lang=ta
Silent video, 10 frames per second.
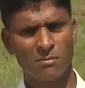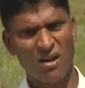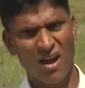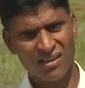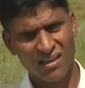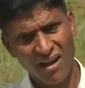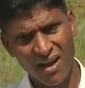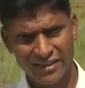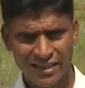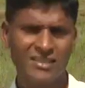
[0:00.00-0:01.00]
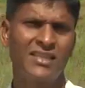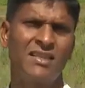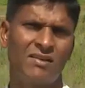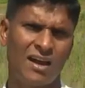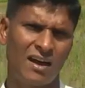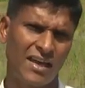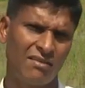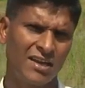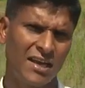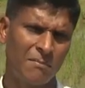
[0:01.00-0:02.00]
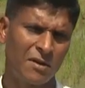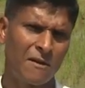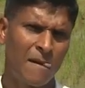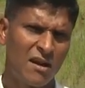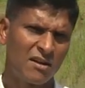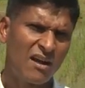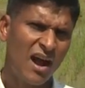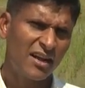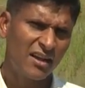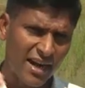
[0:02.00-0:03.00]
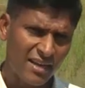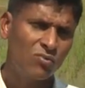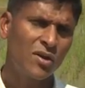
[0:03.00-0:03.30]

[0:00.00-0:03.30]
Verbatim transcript: முழு இலையும் காய்ந்து போகும் சந்தர்ப்பம் காணப்படுகின்றது